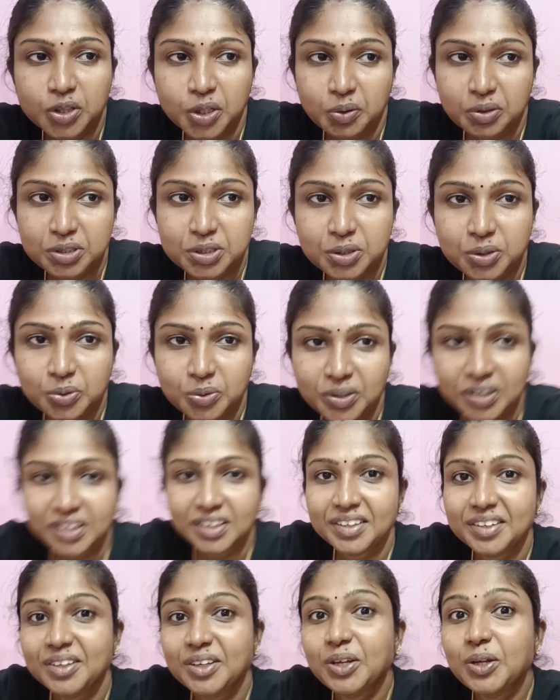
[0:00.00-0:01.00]
துவச்ச
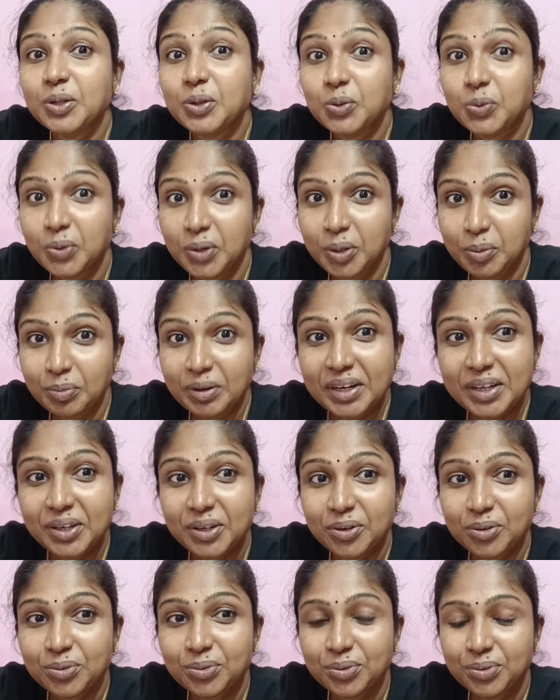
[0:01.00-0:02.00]
துணி துணி
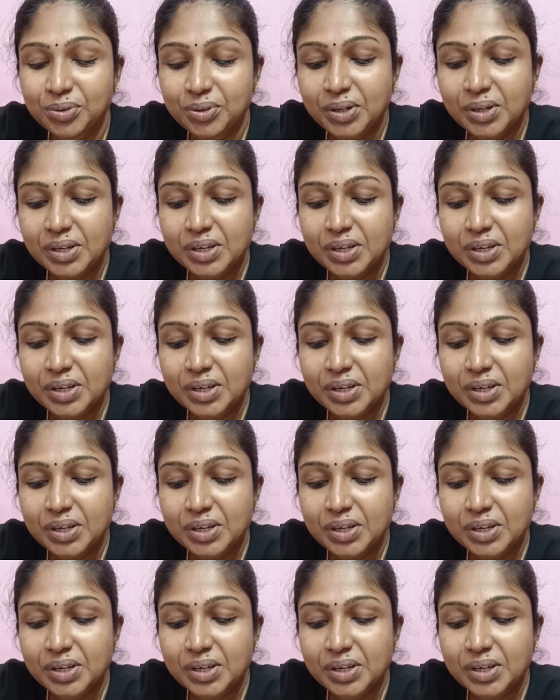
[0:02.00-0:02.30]
மடிக்கணும்